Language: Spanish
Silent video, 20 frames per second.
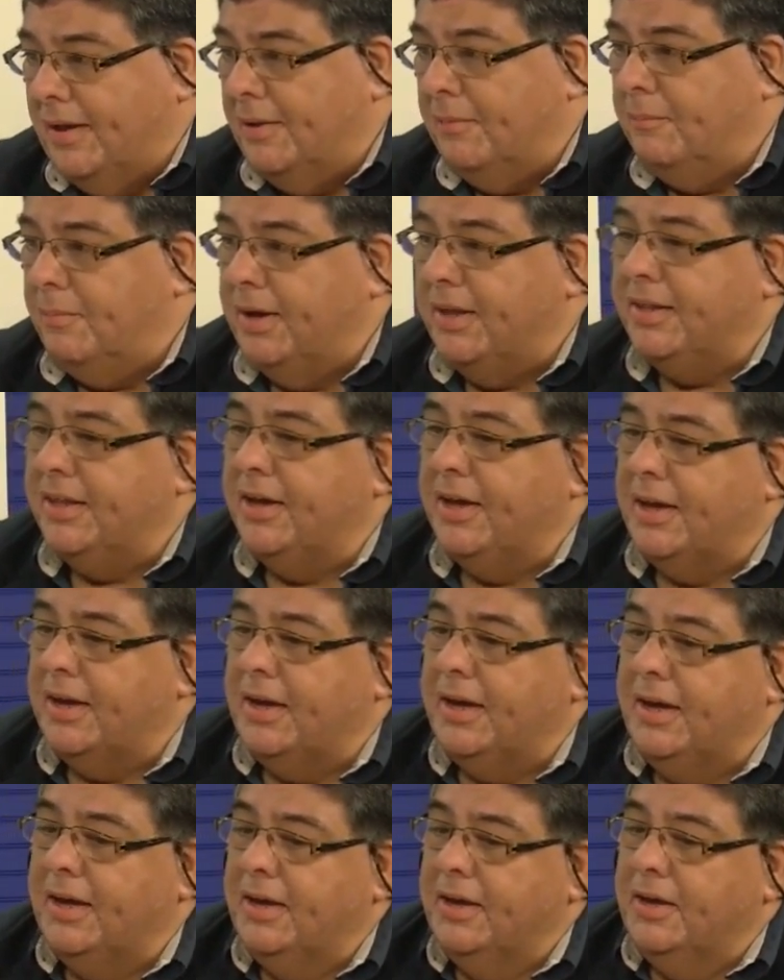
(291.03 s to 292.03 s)
En vez de
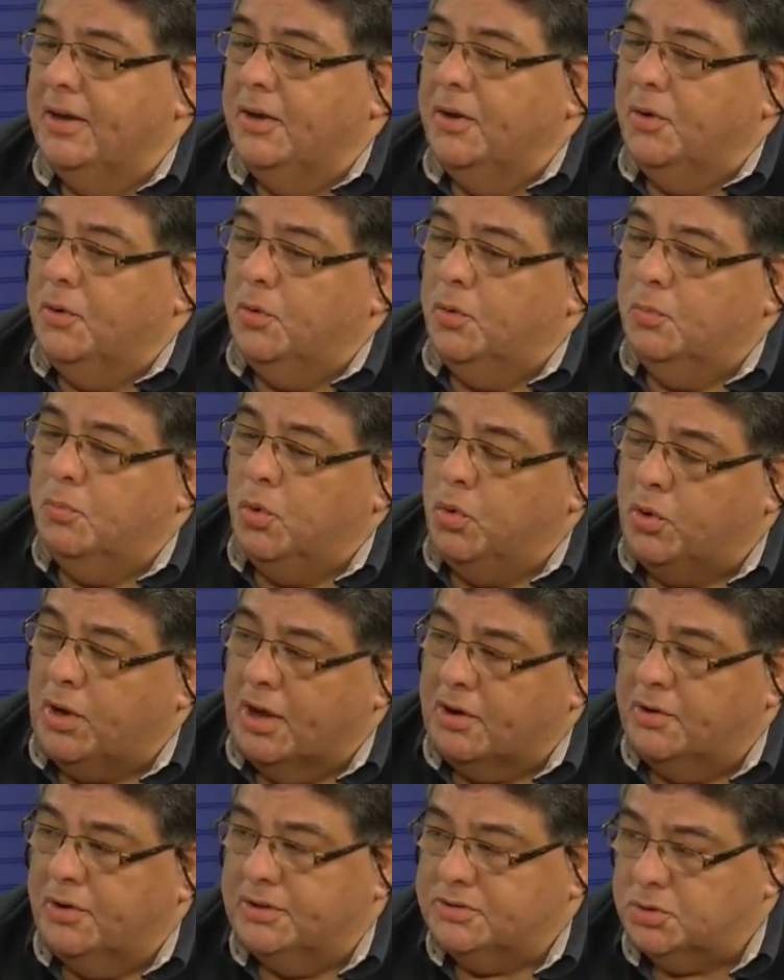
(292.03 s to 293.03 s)

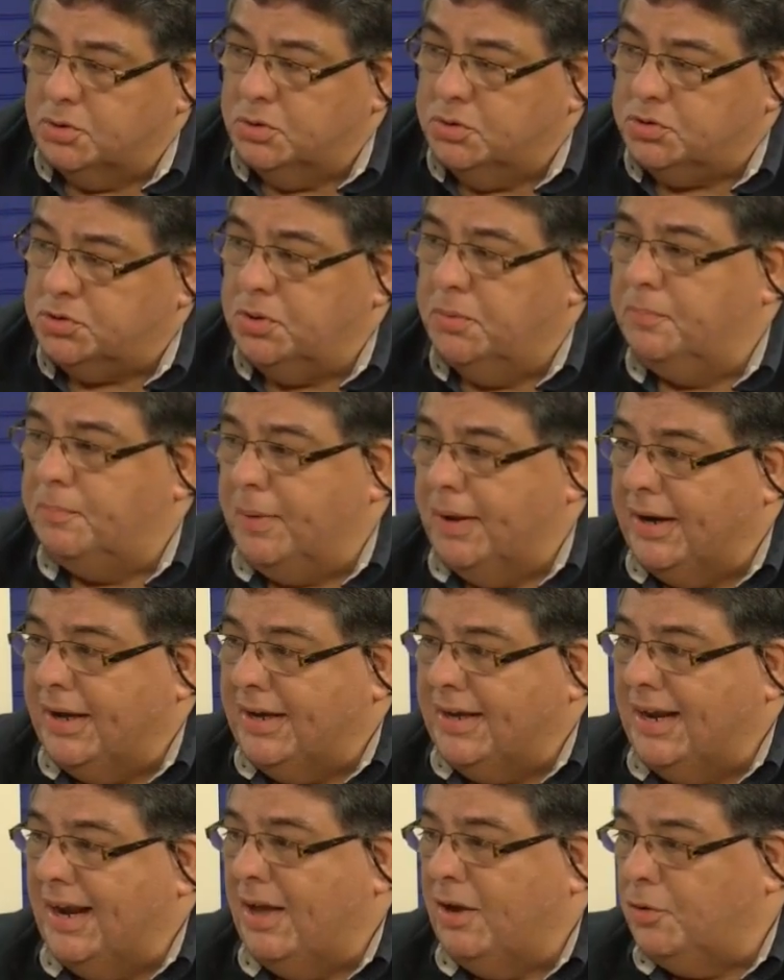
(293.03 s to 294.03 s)
buscar una solución para
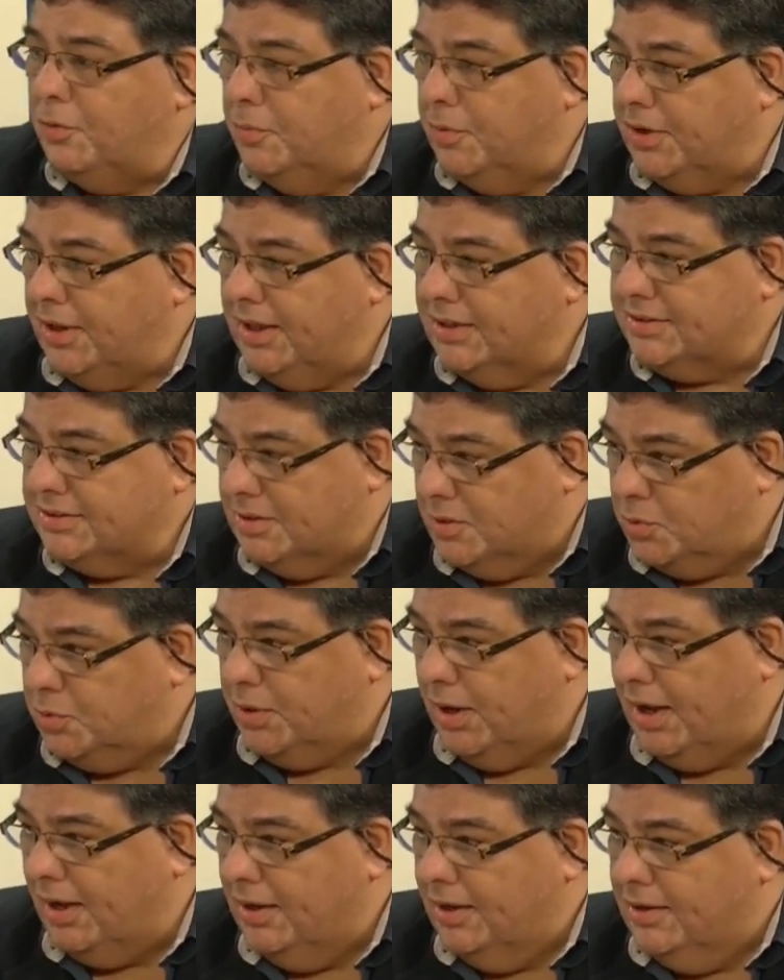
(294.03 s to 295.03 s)
que la comunidad se
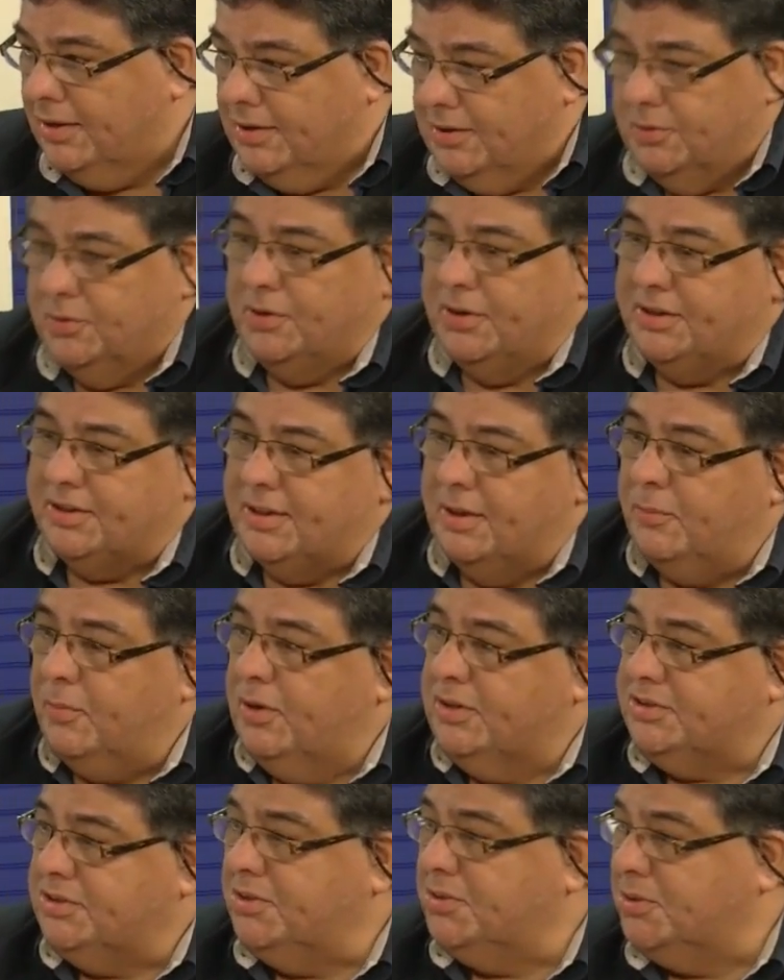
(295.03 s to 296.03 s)
una, lo que
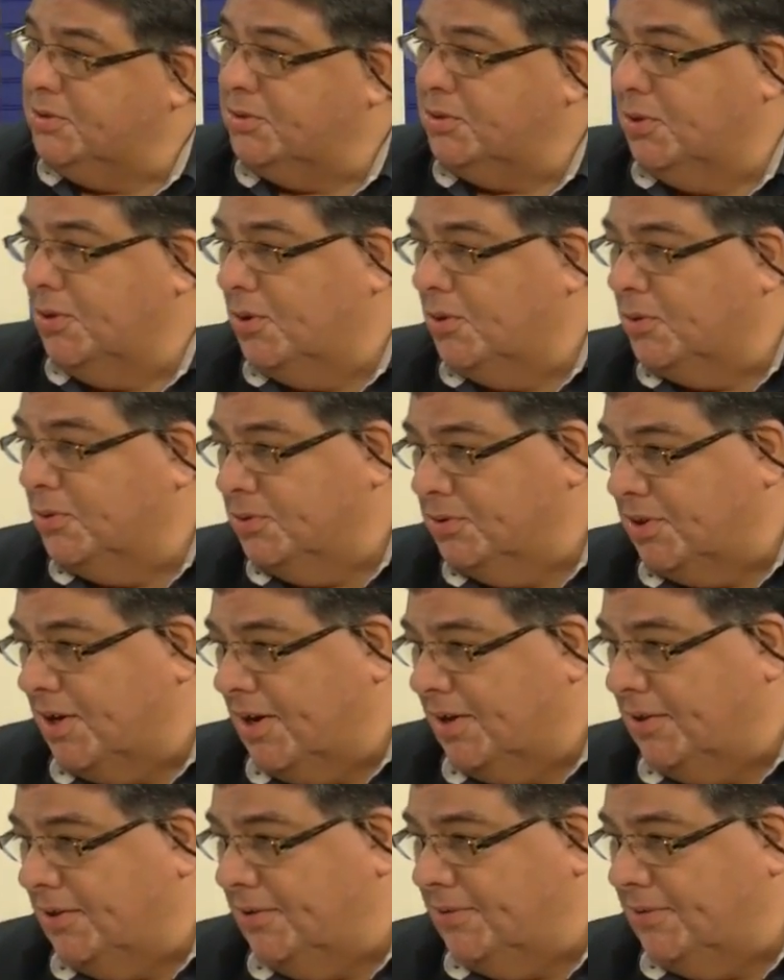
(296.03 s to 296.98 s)
estamos haciendo es todo lo contrario.